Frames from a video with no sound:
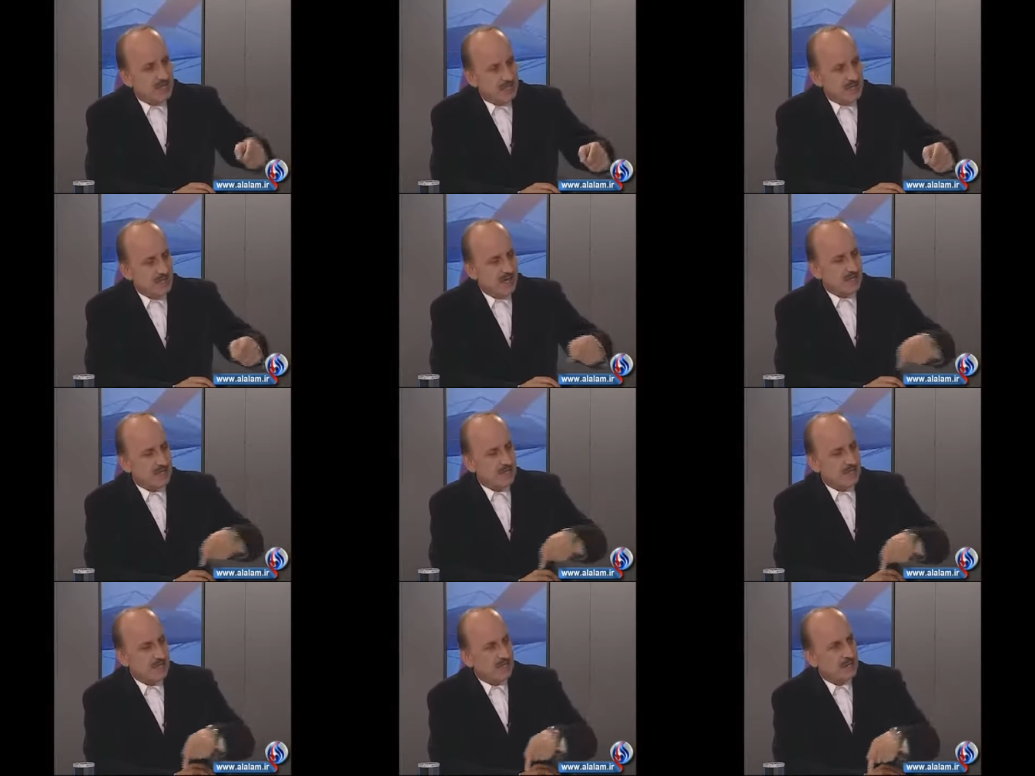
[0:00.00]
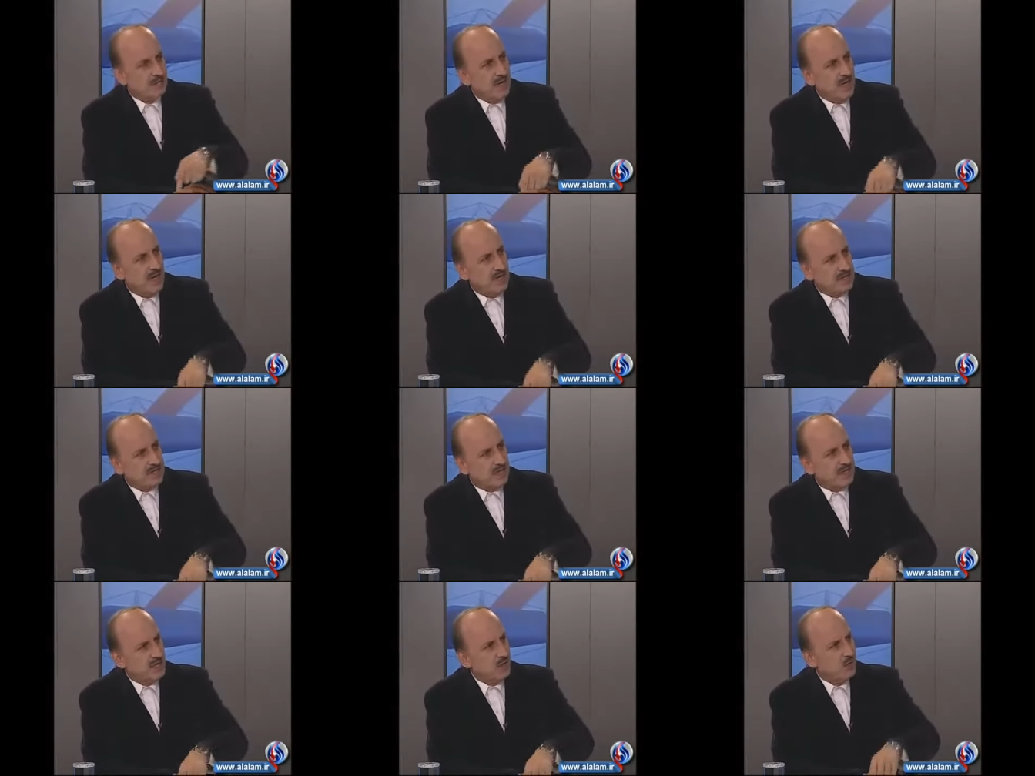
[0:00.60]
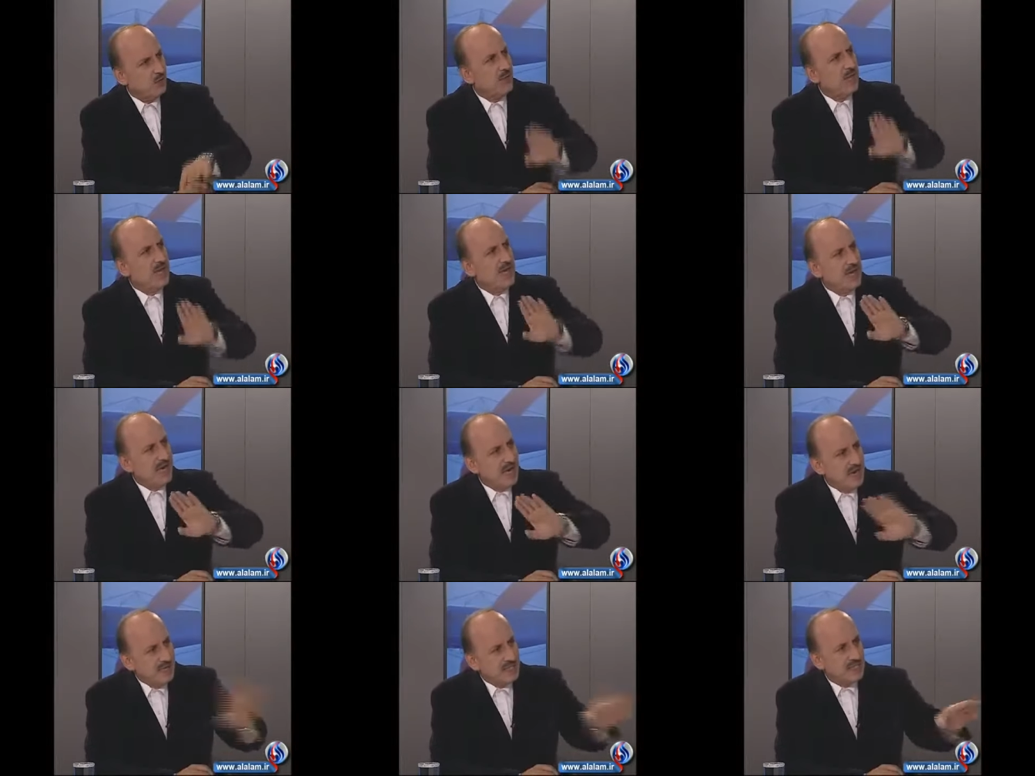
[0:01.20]
تعتقد ما حصل اليوم
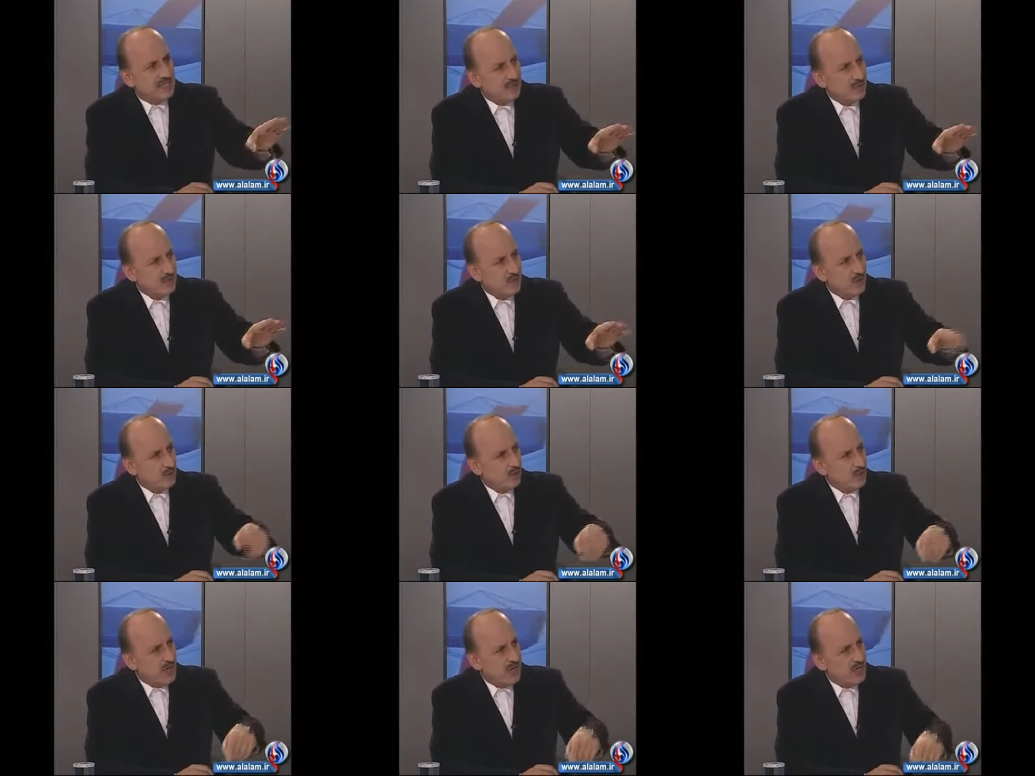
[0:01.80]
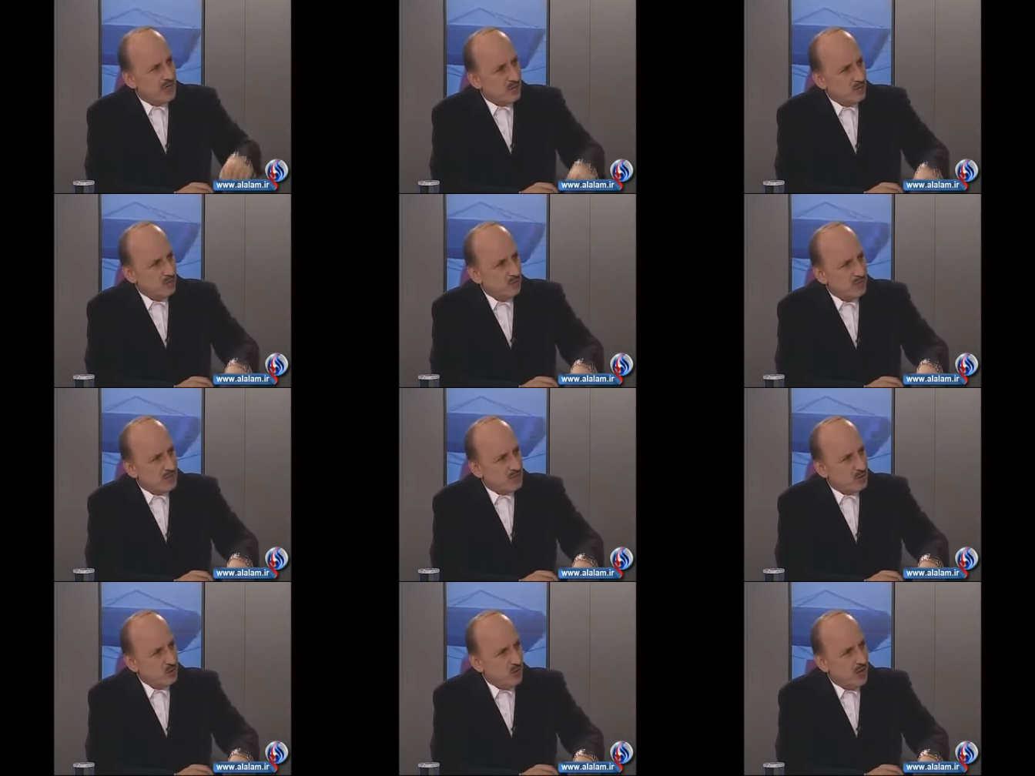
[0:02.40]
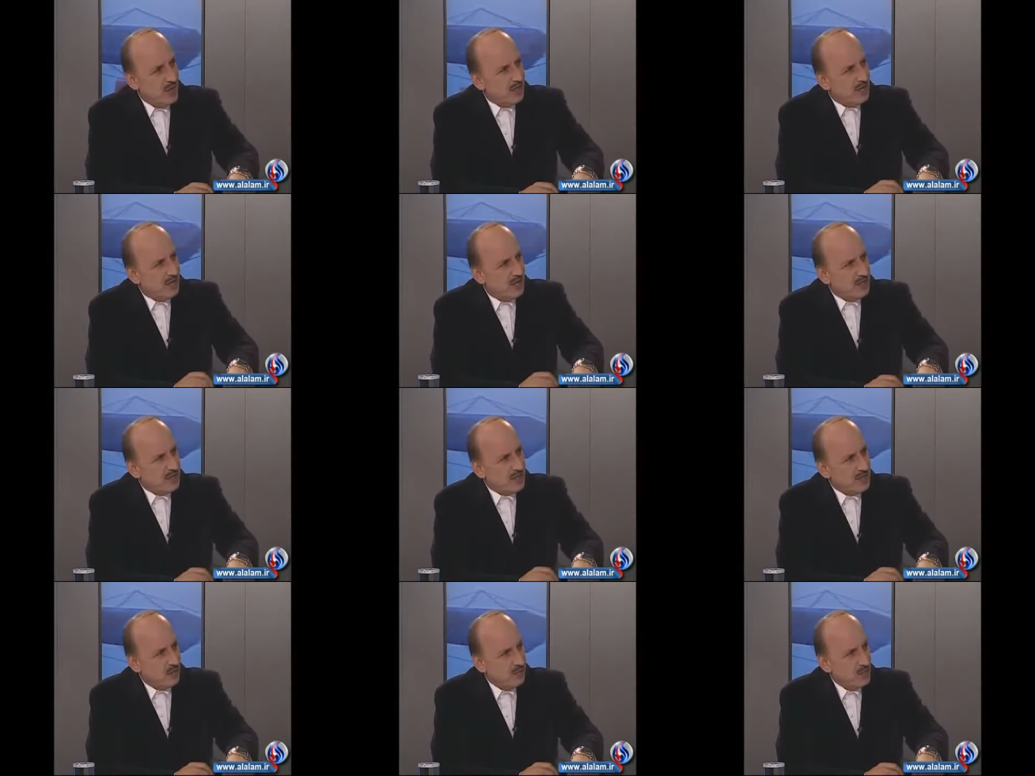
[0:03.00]
ليس بالضرورة أن يكون مطروحا
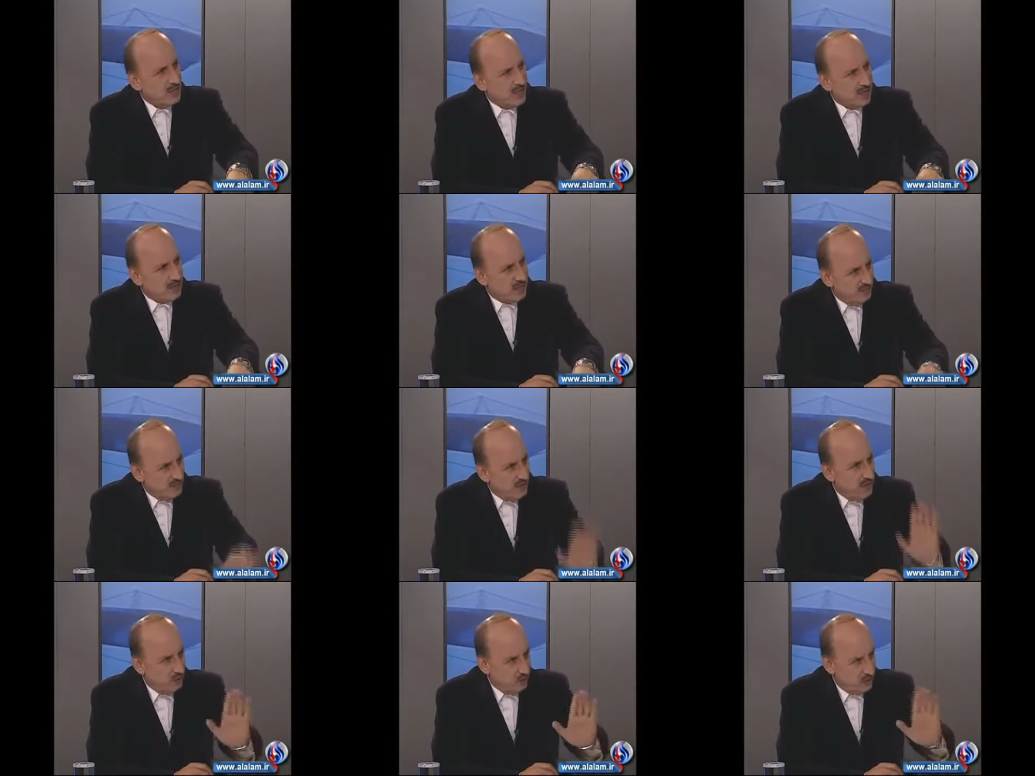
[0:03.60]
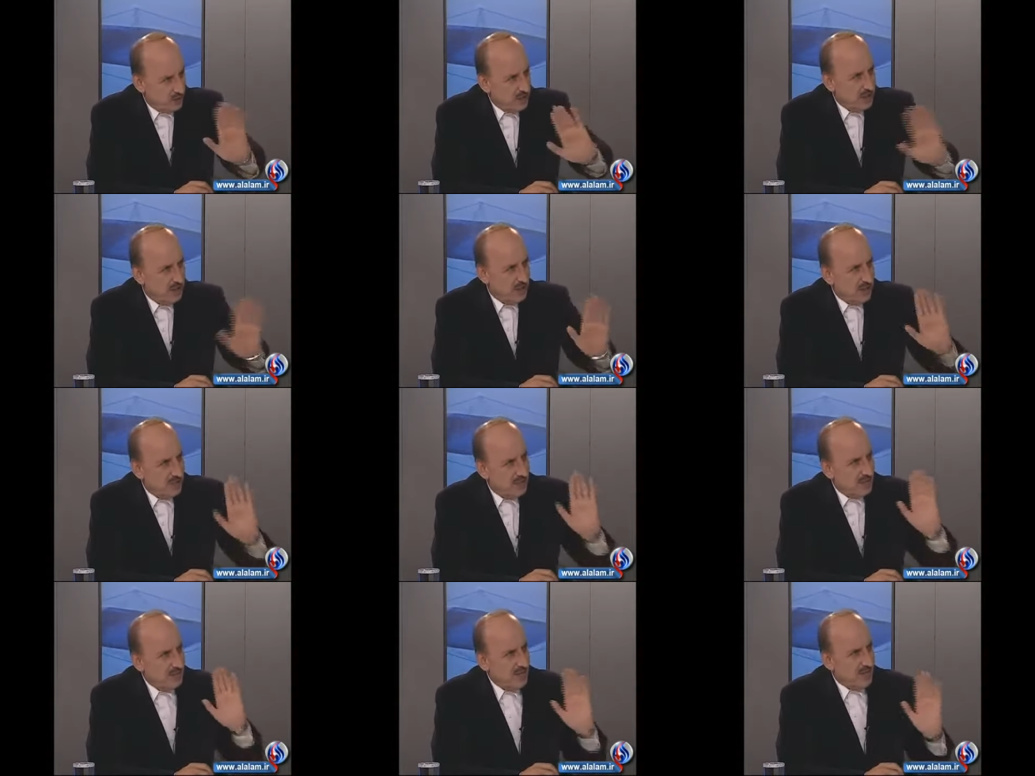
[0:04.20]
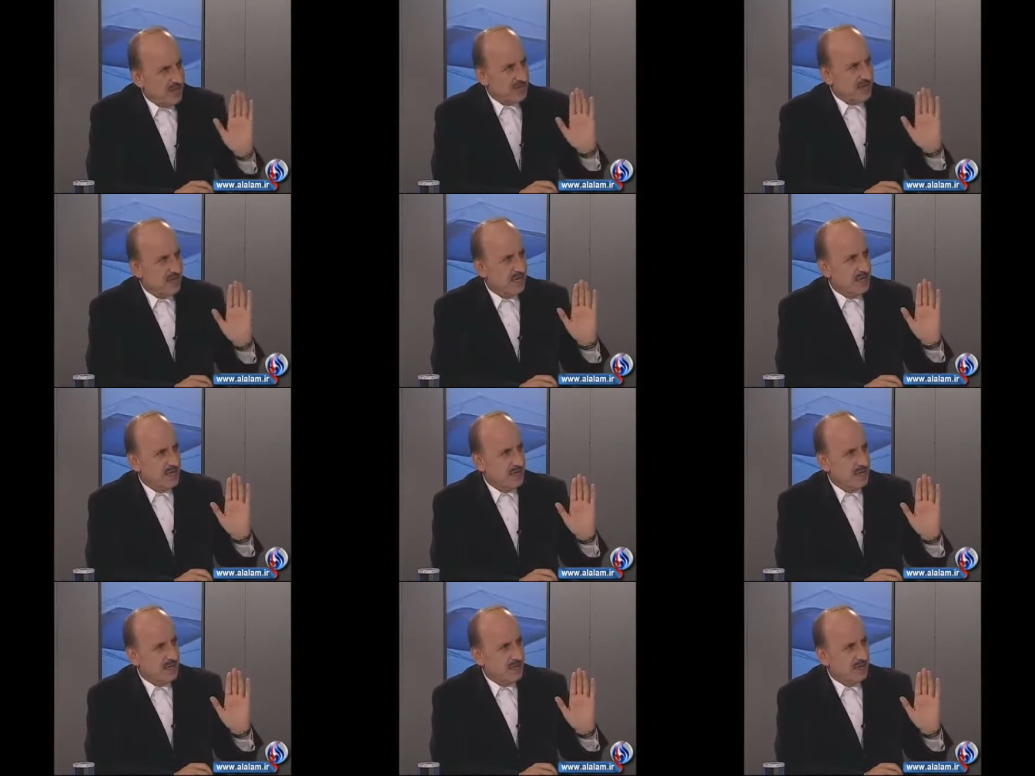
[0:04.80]
على طاولة التفاوض إذا إذا ما حصل
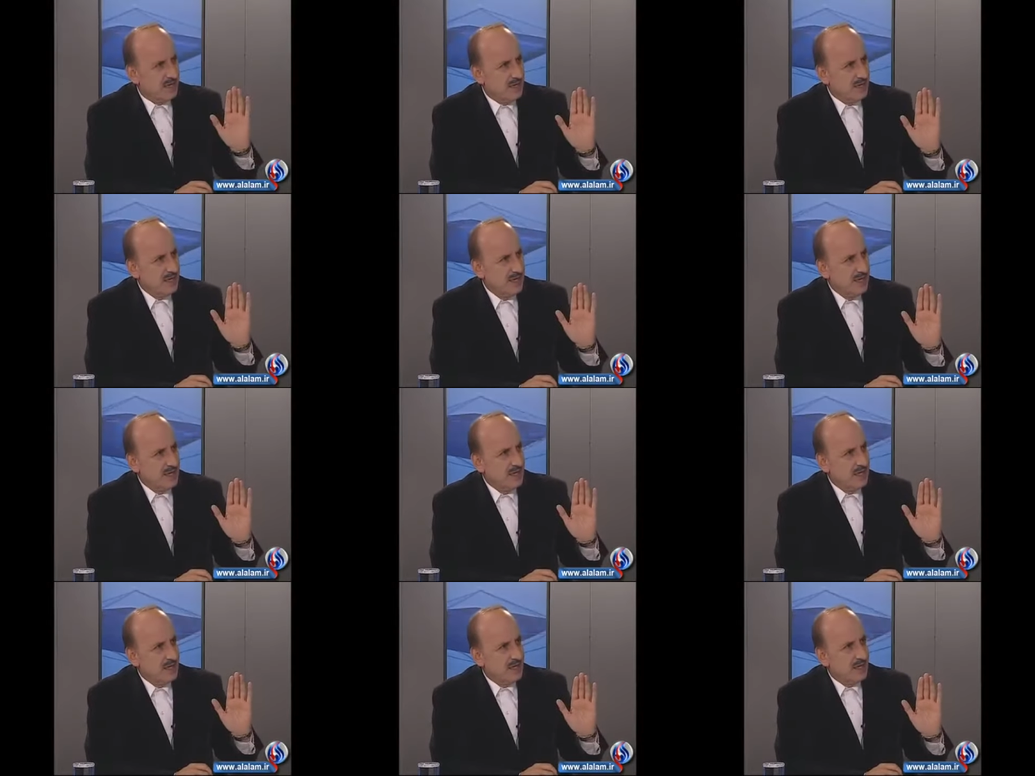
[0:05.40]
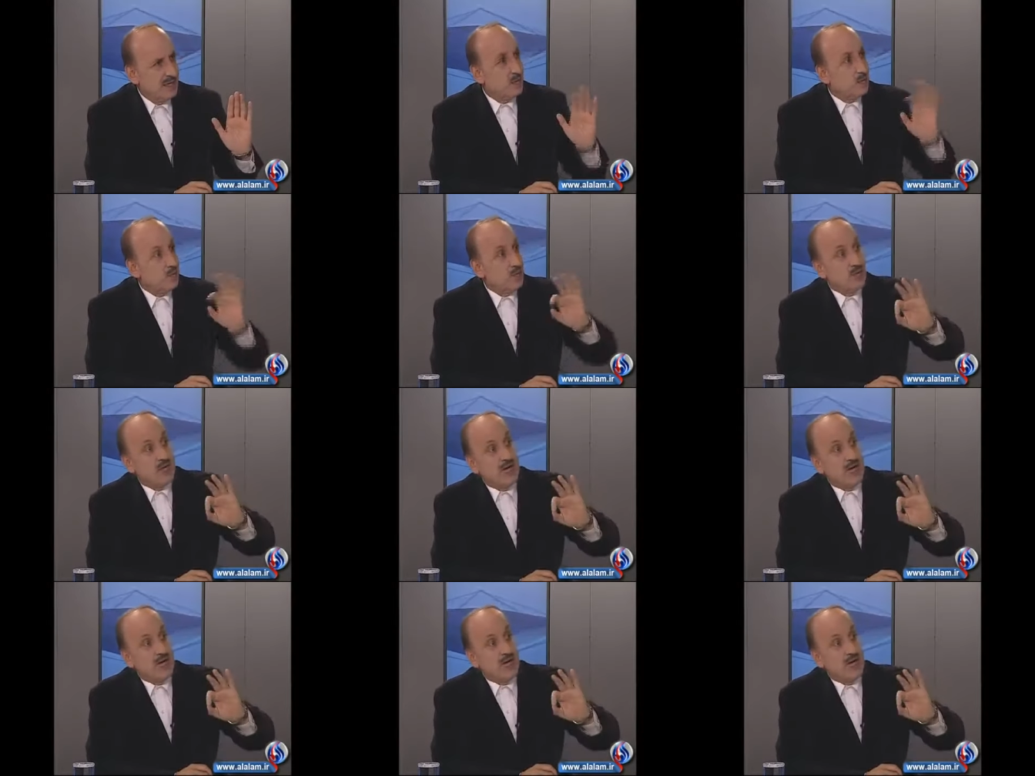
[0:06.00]
هذا اللقاء خلاص لأنه, يعني